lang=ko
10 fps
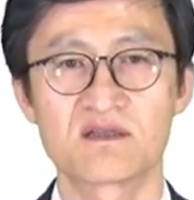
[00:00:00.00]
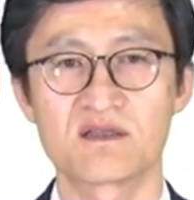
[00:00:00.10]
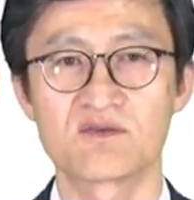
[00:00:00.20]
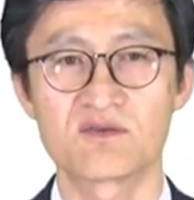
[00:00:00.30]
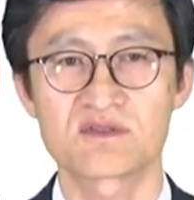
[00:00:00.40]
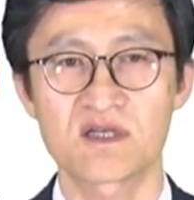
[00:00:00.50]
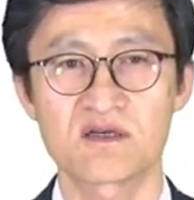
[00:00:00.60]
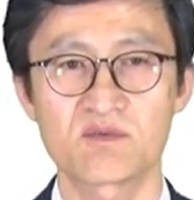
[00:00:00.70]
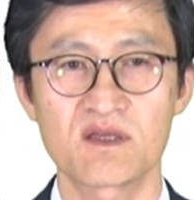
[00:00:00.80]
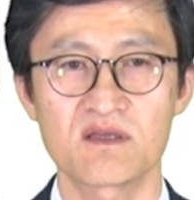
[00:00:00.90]
예,
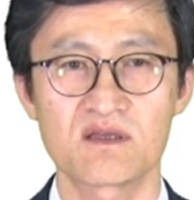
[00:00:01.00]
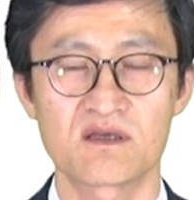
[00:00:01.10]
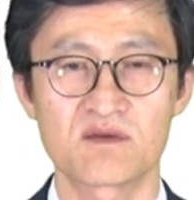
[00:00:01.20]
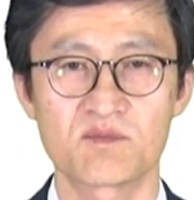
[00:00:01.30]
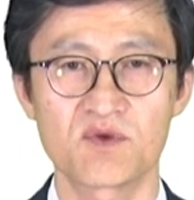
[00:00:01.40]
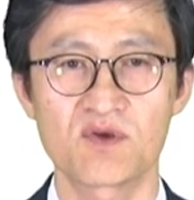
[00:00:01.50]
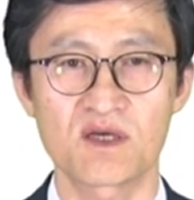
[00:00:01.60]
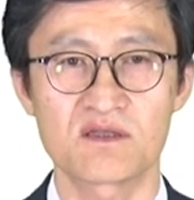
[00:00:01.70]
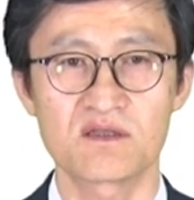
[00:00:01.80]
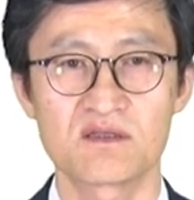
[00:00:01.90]
사업에
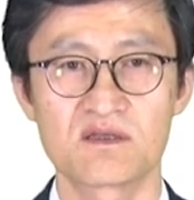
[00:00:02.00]
필요한